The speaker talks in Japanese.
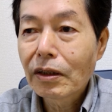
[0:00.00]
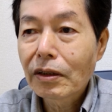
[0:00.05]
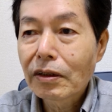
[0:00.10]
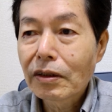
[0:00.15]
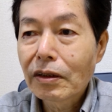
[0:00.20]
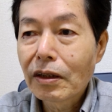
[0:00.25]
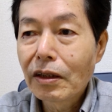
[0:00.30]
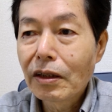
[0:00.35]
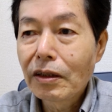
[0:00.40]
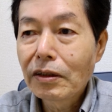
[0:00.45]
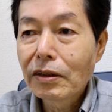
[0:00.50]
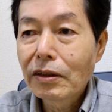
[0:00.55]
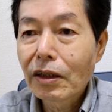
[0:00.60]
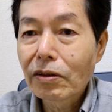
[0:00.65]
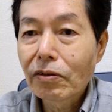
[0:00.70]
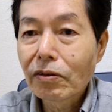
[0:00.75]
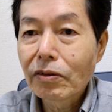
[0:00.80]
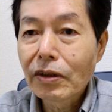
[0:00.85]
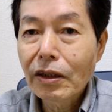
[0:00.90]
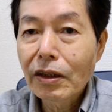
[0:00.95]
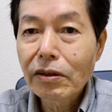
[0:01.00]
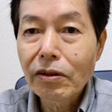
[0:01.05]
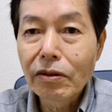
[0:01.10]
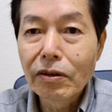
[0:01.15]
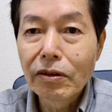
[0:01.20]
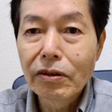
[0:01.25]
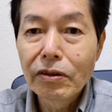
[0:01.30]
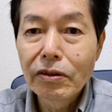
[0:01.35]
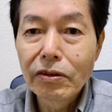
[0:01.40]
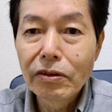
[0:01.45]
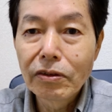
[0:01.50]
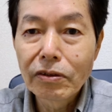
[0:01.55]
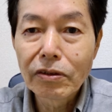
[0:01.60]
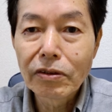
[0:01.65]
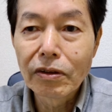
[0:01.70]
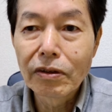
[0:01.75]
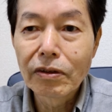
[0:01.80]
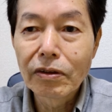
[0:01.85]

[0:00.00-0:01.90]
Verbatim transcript: 立てていたのだという